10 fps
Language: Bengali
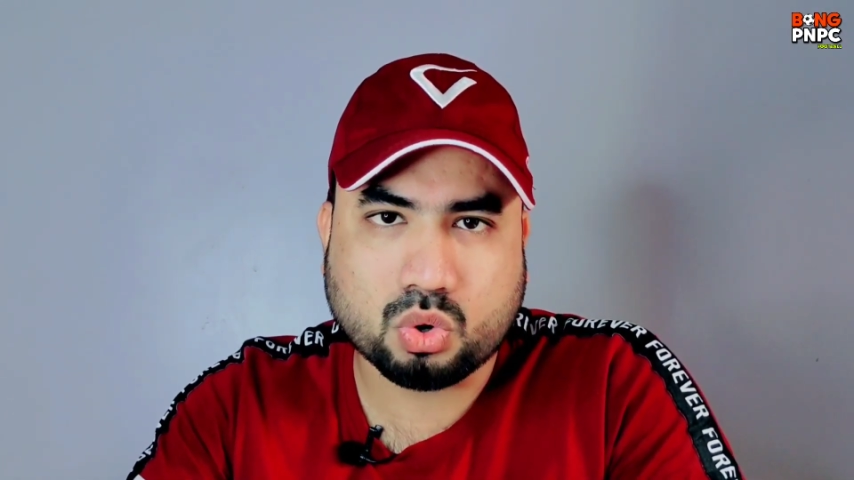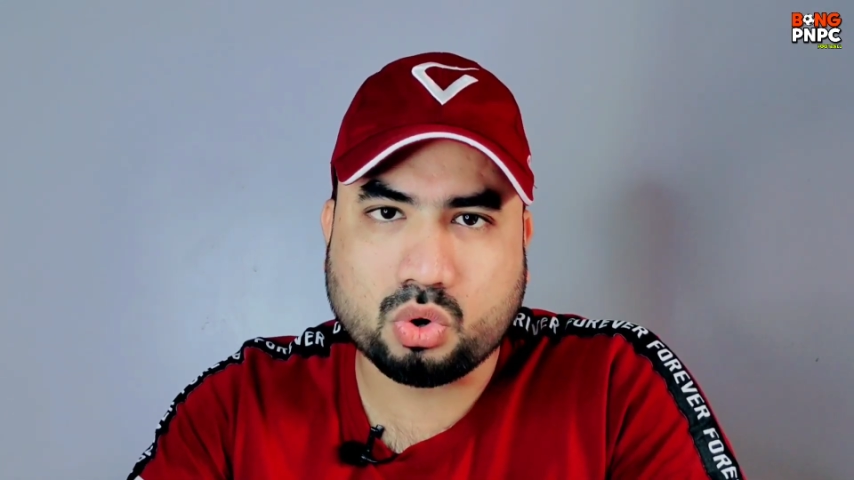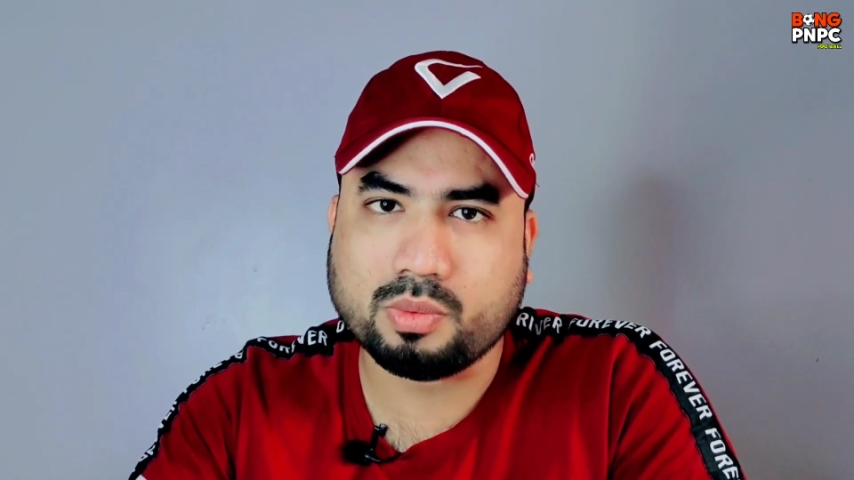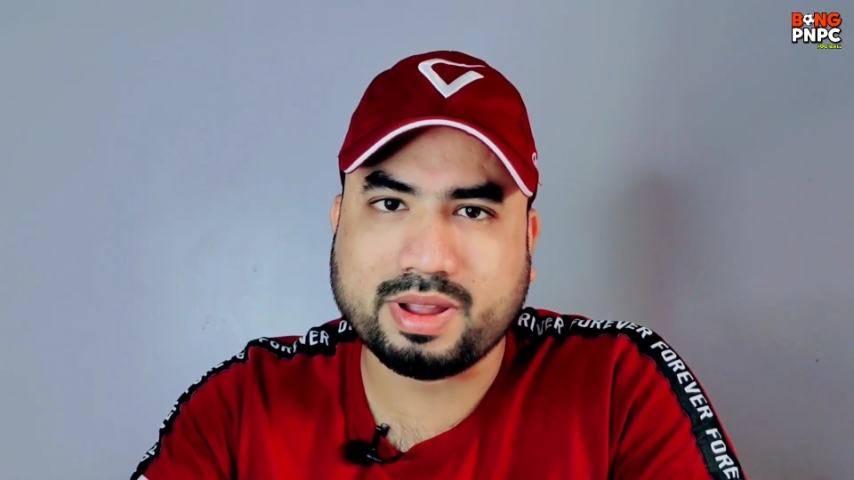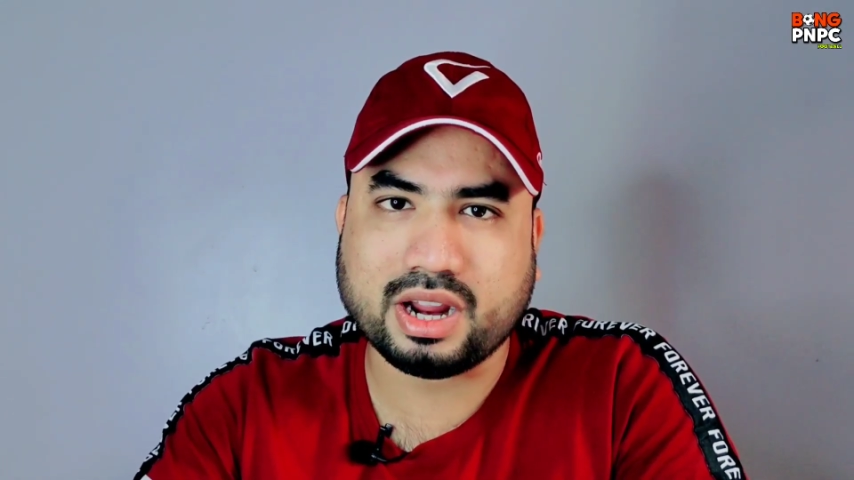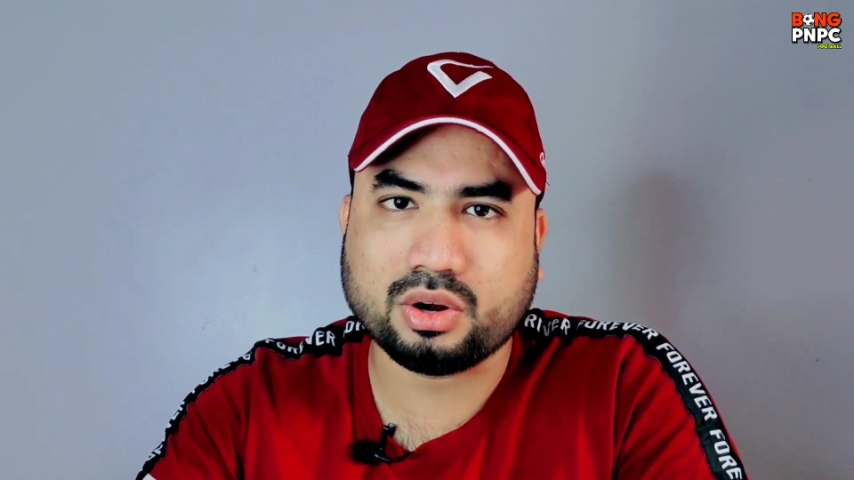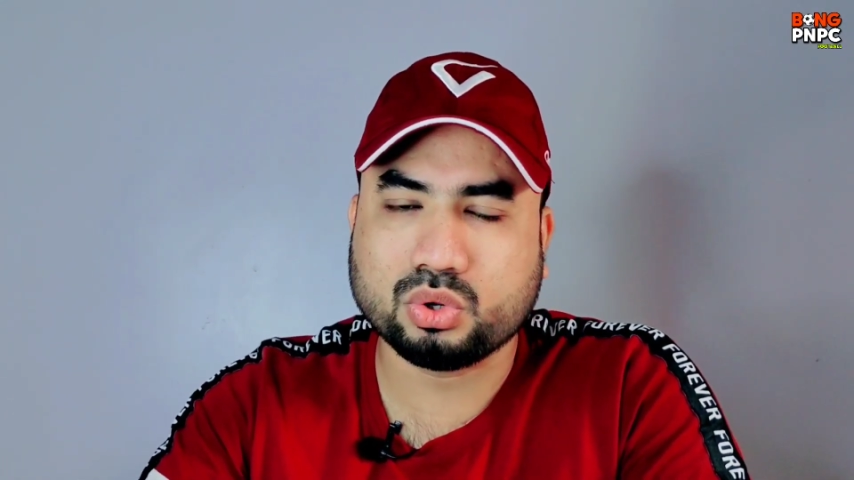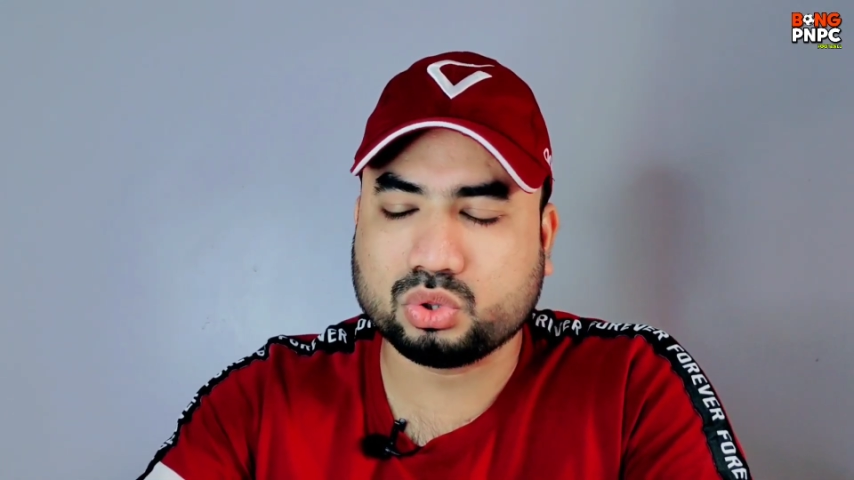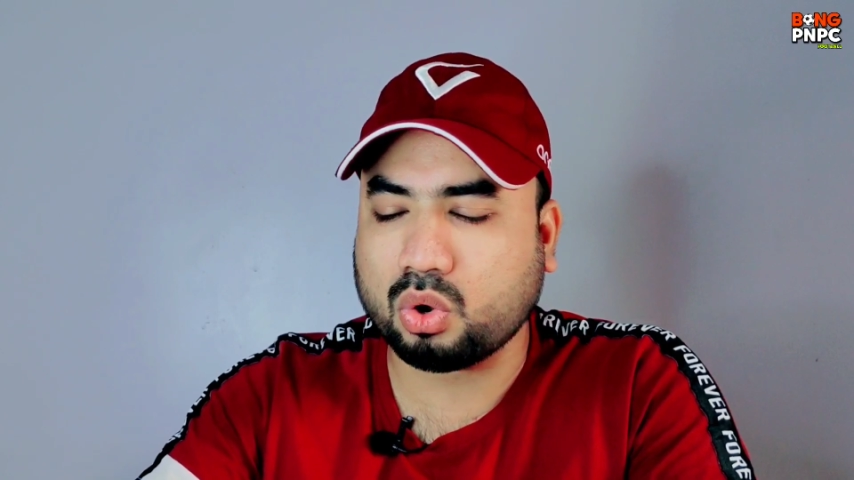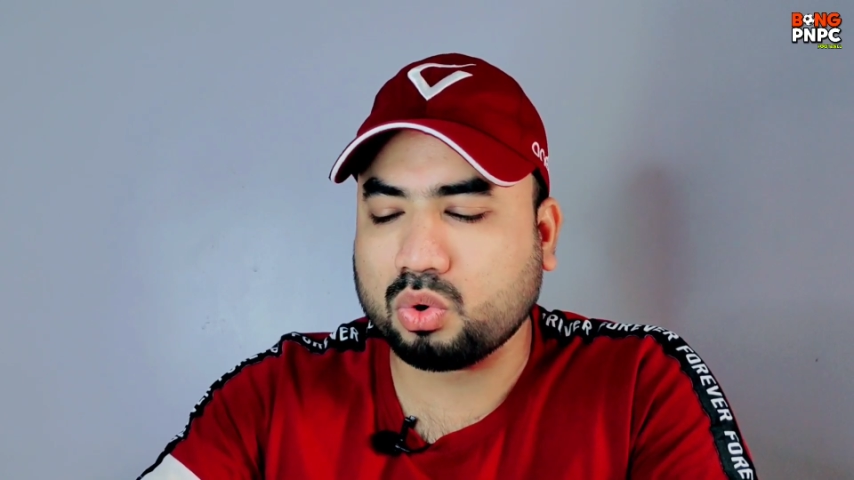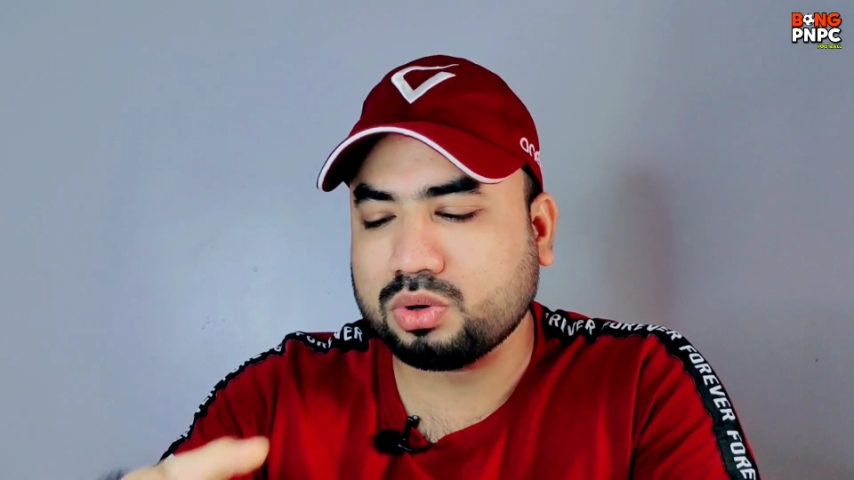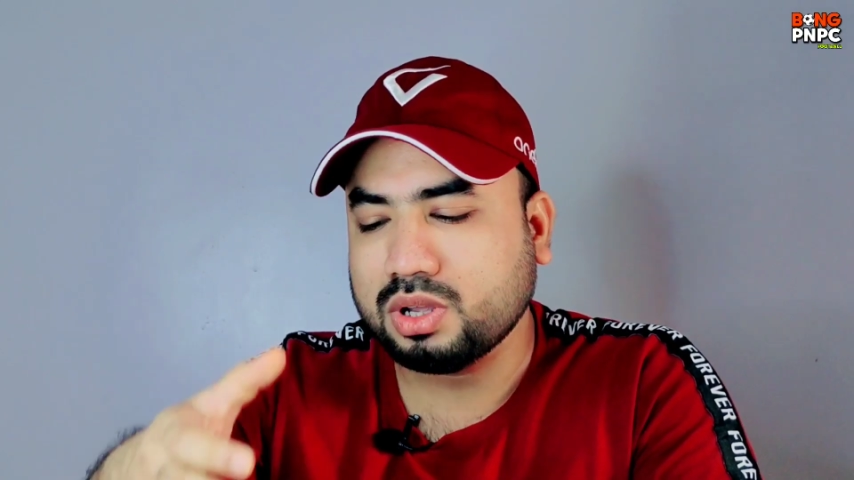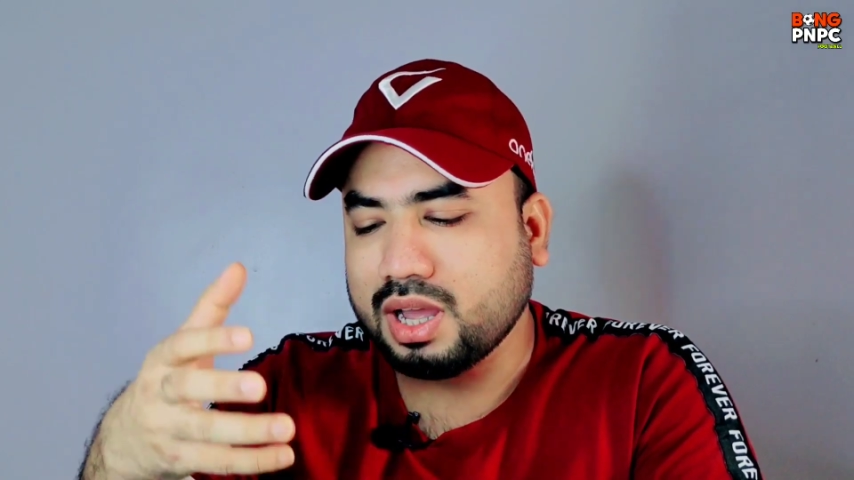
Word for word: করলো বেঙ্গালুরু তখন